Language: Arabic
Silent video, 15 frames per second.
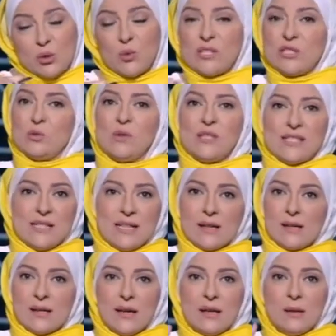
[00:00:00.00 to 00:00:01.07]
توسوس لك
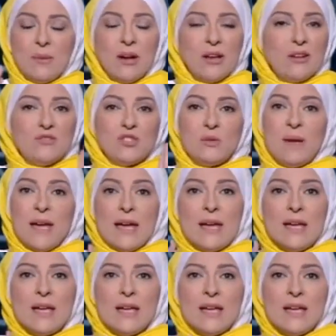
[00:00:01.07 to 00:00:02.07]
انا ما اعرفش بقى